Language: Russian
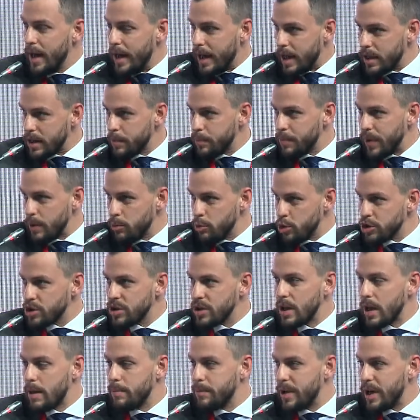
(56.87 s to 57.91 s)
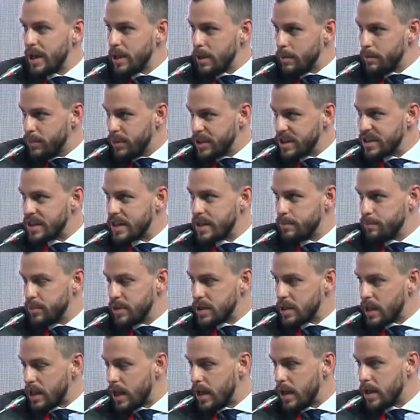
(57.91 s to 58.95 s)
Это поможет компаниям
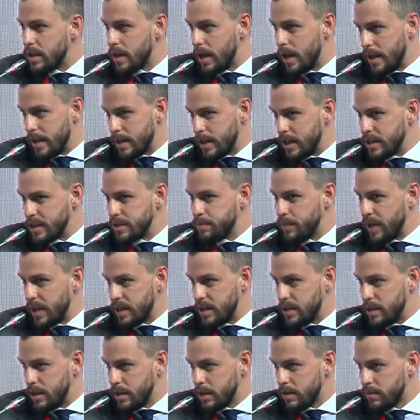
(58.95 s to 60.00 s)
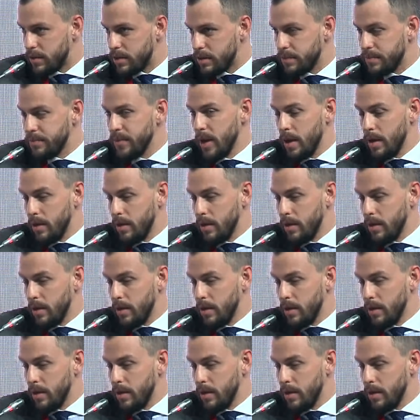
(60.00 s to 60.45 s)
быстрее это экспортировать.